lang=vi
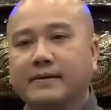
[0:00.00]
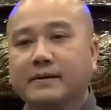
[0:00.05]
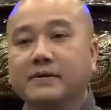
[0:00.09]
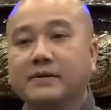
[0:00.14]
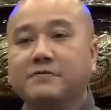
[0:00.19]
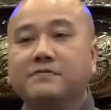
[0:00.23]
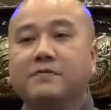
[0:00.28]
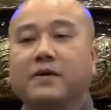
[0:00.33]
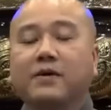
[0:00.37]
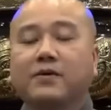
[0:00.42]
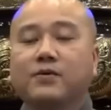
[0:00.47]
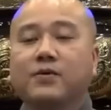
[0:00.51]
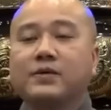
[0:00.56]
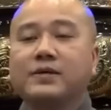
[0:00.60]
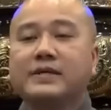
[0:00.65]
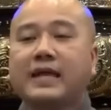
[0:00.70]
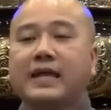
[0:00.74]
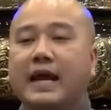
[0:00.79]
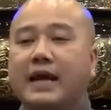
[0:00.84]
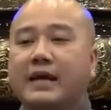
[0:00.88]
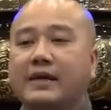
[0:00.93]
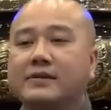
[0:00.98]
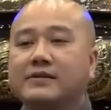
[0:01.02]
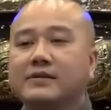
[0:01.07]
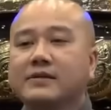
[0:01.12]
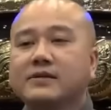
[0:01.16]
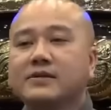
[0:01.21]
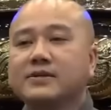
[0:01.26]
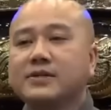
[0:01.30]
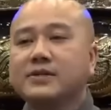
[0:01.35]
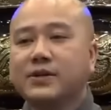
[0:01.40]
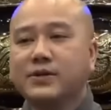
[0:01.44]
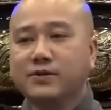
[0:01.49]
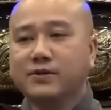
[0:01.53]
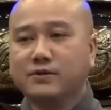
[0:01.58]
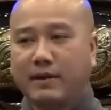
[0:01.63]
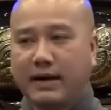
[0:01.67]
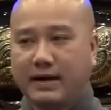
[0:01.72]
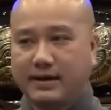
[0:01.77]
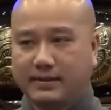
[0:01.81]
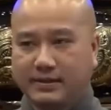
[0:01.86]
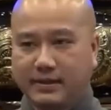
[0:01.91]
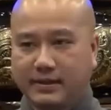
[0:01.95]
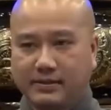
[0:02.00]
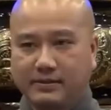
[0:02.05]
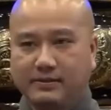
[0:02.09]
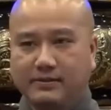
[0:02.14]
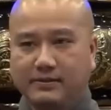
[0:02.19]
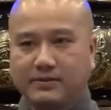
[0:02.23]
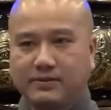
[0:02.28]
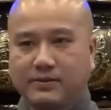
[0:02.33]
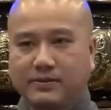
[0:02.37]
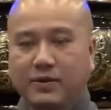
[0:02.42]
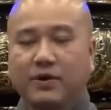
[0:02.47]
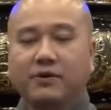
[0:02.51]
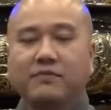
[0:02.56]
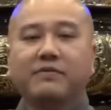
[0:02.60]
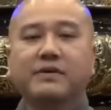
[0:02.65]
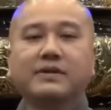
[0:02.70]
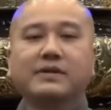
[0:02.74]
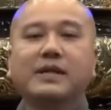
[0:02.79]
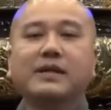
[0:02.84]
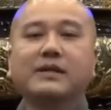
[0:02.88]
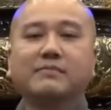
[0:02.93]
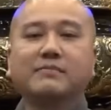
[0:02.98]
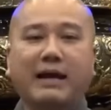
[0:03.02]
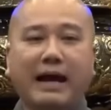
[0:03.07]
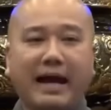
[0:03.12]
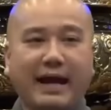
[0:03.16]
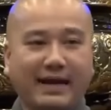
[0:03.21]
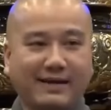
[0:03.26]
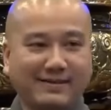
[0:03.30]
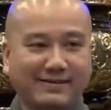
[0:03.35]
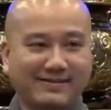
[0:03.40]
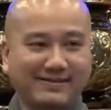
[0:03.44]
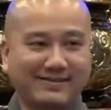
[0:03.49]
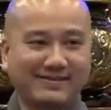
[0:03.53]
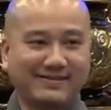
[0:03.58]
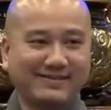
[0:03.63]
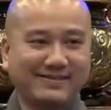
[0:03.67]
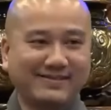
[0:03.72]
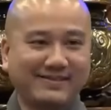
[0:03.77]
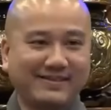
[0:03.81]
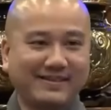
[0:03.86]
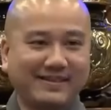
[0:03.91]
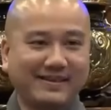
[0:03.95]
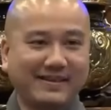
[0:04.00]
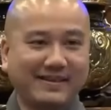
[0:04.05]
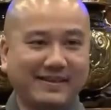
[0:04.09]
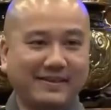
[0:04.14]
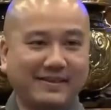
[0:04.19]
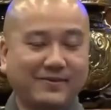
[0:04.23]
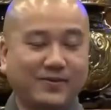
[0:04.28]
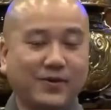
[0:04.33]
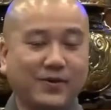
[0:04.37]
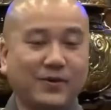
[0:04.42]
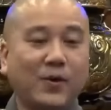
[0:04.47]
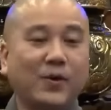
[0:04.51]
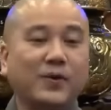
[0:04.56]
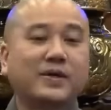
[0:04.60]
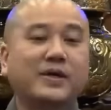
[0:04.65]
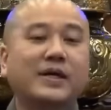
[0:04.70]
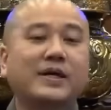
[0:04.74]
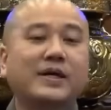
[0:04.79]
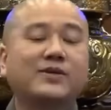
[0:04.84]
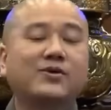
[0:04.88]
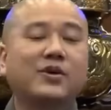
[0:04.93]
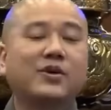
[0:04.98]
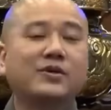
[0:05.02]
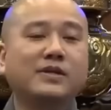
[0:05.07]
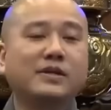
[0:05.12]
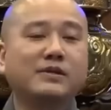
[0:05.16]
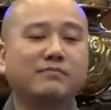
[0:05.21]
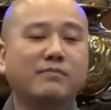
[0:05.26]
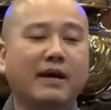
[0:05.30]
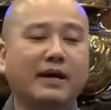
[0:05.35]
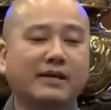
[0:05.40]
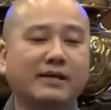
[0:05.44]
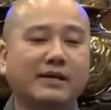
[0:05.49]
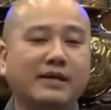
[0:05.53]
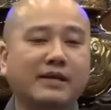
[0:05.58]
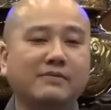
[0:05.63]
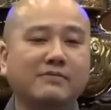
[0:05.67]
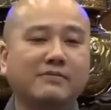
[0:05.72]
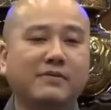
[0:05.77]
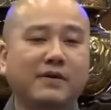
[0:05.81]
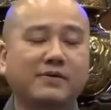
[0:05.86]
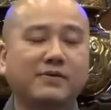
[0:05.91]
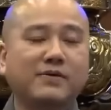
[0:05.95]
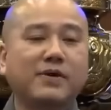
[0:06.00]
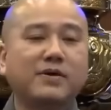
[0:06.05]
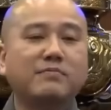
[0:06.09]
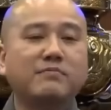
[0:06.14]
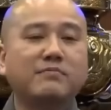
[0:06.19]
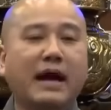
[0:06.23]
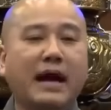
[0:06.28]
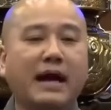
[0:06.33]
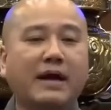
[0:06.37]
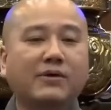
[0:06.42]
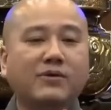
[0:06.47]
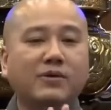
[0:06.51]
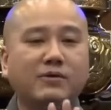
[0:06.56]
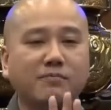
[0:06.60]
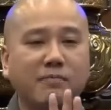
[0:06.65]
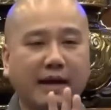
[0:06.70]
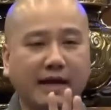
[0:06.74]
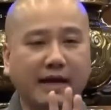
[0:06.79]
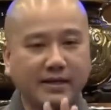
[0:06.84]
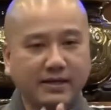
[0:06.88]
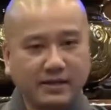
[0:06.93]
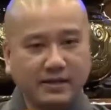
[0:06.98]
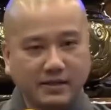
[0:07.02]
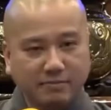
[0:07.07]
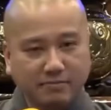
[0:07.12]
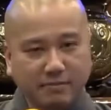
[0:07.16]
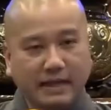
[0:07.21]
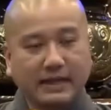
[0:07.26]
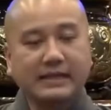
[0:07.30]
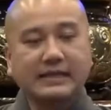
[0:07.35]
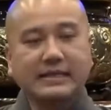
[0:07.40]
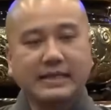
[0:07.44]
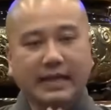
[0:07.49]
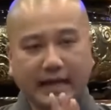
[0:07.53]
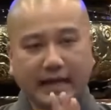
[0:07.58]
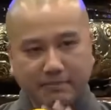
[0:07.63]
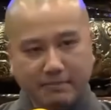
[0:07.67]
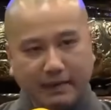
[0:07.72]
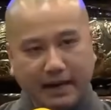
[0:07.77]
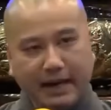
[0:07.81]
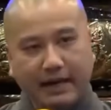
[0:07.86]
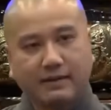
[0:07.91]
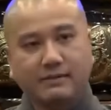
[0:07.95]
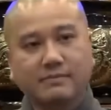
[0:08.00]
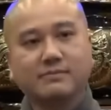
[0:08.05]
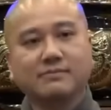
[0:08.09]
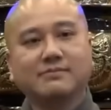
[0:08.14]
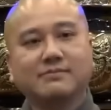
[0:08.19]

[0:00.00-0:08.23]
Đức Phật có dạy rất nhiều bài kinh nói về tình bạn. Rồi đôi khi có những bài kinh Phật nói bạn có 7 dạng bạn.